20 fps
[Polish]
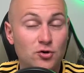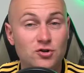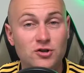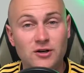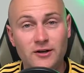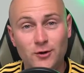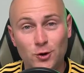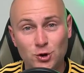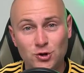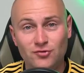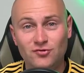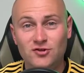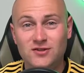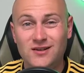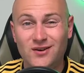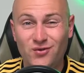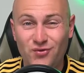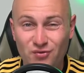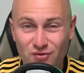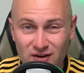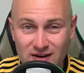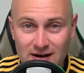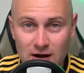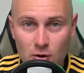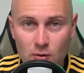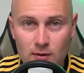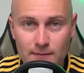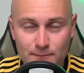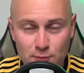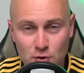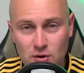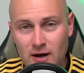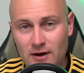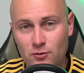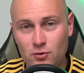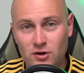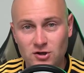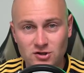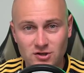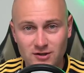czyli oczywiście finał
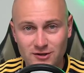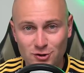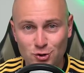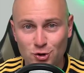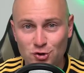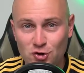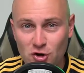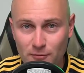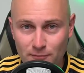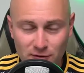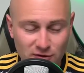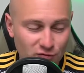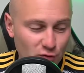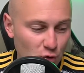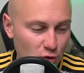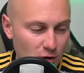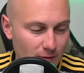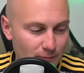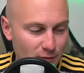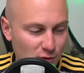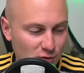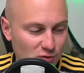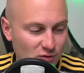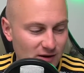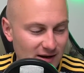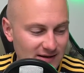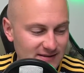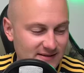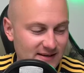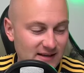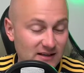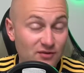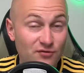Pucharu, jeżeli chodzi o podwórko portugalskie.